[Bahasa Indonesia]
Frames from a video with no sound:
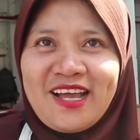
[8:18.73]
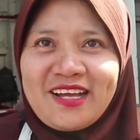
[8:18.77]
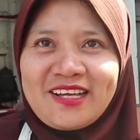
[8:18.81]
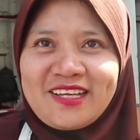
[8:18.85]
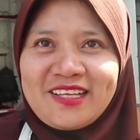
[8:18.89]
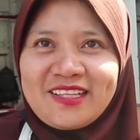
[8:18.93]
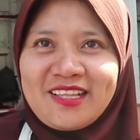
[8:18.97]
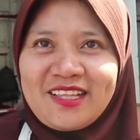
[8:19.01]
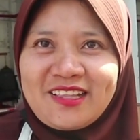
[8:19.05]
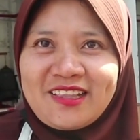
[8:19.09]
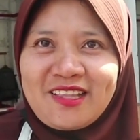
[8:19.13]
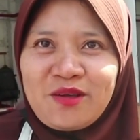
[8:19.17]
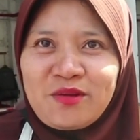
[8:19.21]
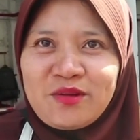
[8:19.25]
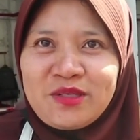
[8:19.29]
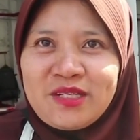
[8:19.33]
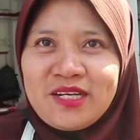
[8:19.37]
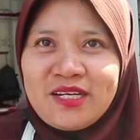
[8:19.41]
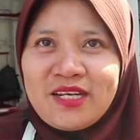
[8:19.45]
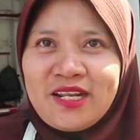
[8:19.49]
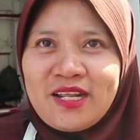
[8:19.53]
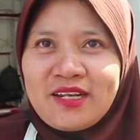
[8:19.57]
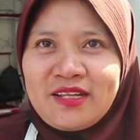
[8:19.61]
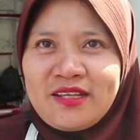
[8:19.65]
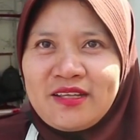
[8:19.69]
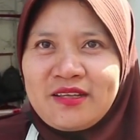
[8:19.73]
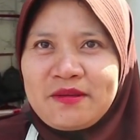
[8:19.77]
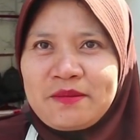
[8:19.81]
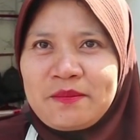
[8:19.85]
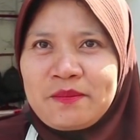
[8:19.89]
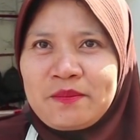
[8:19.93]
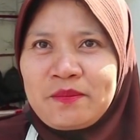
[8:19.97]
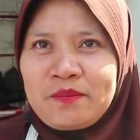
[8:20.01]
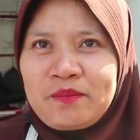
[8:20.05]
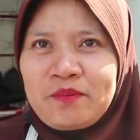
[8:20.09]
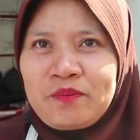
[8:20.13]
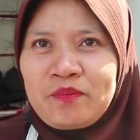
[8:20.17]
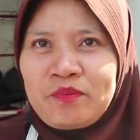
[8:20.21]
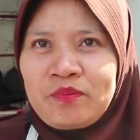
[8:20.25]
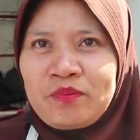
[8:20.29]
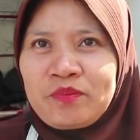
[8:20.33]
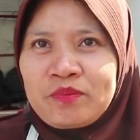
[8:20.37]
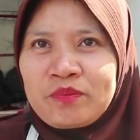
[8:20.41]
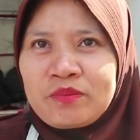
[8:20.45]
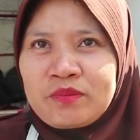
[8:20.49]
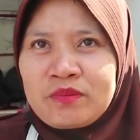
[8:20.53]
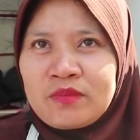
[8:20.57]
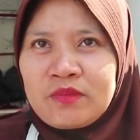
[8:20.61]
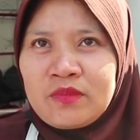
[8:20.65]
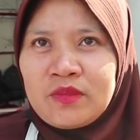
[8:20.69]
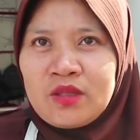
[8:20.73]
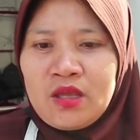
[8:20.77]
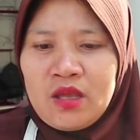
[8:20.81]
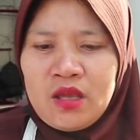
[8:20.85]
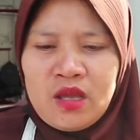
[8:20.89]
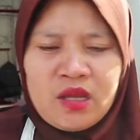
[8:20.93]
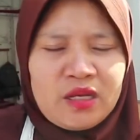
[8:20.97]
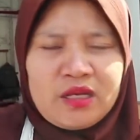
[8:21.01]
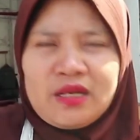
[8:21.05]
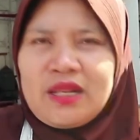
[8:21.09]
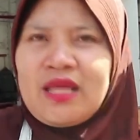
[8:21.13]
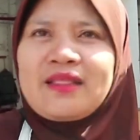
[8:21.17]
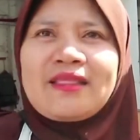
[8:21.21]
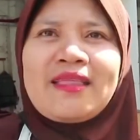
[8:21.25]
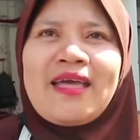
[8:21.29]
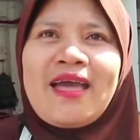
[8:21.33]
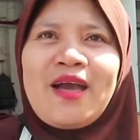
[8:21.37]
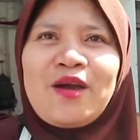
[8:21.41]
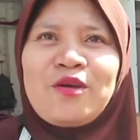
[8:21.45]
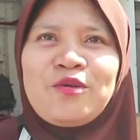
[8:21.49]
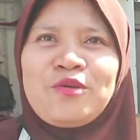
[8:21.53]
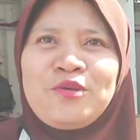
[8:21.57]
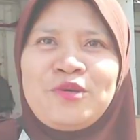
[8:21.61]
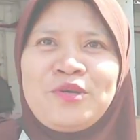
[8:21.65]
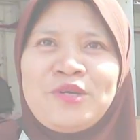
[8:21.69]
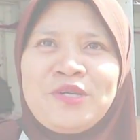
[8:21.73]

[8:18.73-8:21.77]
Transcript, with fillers: Emang kita tahu dari stok atau gimana? Nggak tahu.